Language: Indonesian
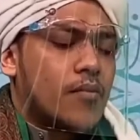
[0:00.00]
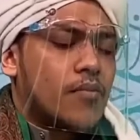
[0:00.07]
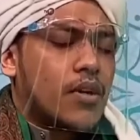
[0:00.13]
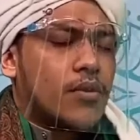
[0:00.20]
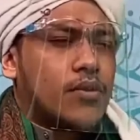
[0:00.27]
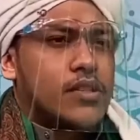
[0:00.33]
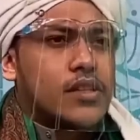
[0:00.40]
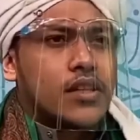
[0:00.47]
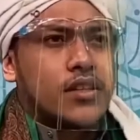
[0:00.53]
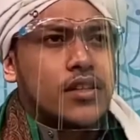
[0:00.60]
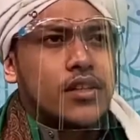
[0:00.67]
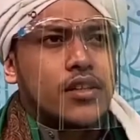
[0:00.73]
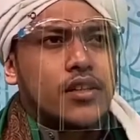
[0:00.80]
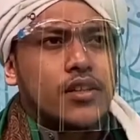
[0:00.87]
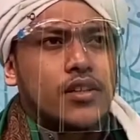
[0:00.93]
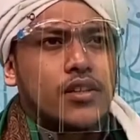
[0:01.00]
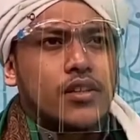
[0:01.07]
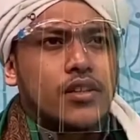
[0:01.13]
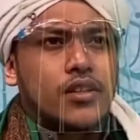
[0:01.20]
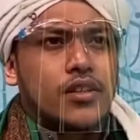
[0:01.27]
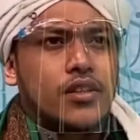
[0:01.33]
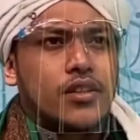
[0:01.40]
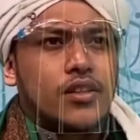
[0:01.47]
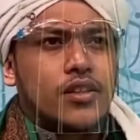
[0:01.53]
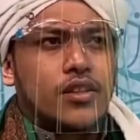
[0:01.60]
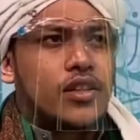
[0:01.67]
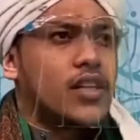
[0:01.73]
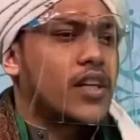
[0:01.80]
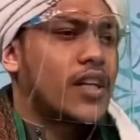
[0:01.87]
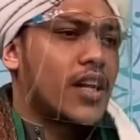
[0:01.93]
bahwasannya Eh,
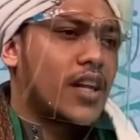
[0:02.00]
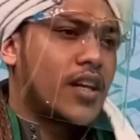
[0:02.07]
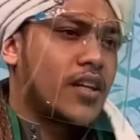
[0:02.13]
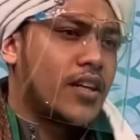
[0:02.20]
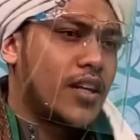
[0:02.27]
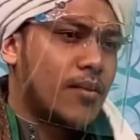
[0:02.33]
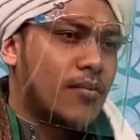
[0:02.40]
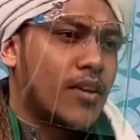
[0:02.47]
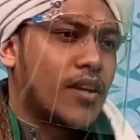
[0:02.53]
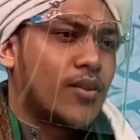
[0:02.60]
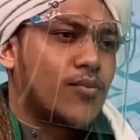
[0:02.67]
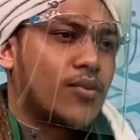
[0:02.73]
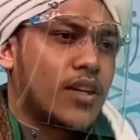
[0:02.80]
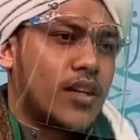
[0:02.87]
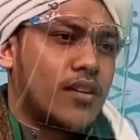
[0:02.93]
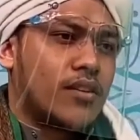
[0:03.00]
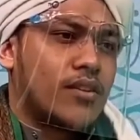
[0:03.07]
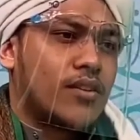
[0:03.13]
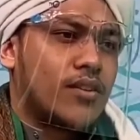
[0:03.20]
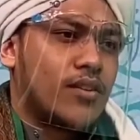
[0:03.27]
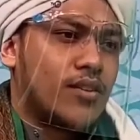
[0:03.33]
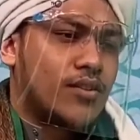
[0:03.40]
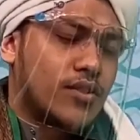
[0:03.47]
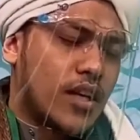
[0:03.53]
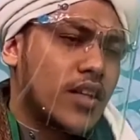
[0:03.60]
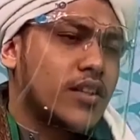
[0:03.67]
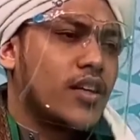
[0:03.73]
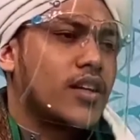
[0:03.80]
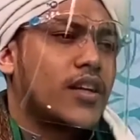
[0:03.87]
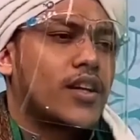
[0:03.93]
dia ialah yang melakukan. Hmm.
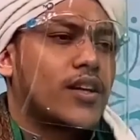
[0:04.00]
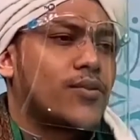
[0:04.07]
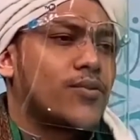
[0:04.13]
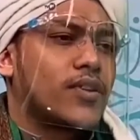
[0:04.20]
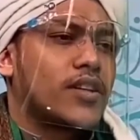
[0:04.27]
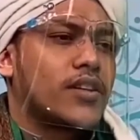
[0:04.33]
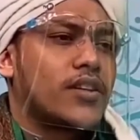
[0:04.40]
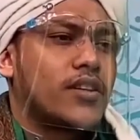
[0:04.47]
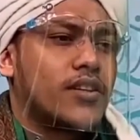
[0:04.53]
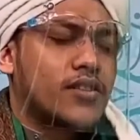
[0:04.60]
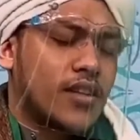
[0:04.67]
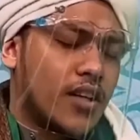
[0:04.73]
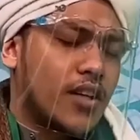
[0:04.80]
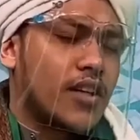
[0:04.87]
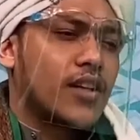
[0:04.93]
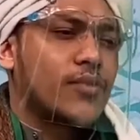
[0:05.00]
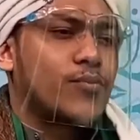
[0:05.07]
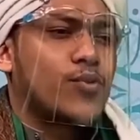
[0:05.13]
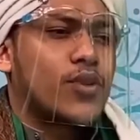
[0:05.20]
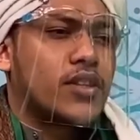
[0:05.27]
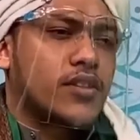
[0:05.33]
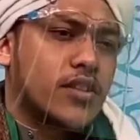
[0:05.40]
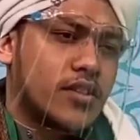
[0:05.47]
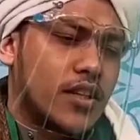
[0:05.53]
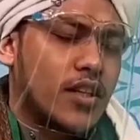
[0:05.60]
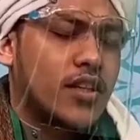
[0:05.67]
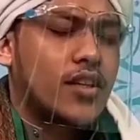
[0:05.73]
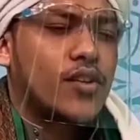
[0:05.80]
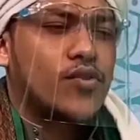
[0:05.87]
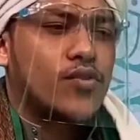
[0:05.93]
Saya yang lakukan ini, saya yang puasa, hmm.
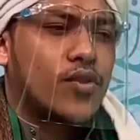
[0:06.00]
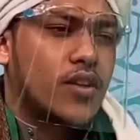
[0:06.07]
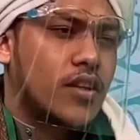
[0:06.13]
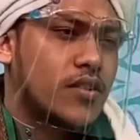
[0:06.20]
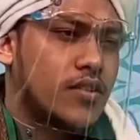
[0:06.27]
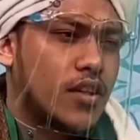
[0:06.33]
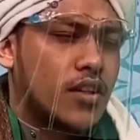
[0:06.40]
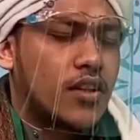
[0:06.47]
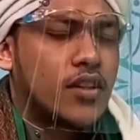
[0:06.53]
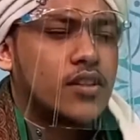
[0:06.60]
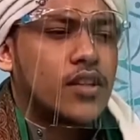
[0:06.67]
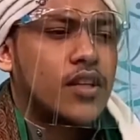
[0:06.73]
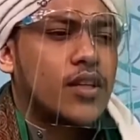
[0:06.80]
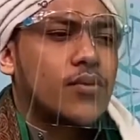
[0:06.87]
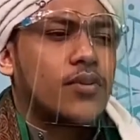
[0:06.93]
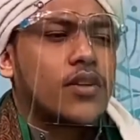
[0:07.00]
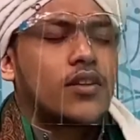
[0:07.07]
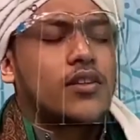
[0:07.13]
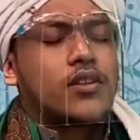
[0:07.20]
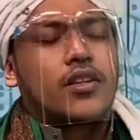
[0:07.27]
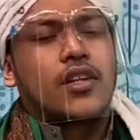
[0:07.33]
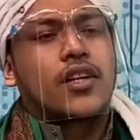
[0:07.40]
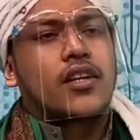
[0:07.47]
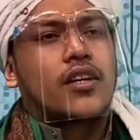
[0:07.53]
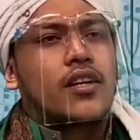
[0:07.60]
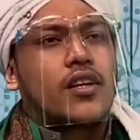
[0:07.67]
saya yang sholat, saya yang tarawih. Hmm. Tidak.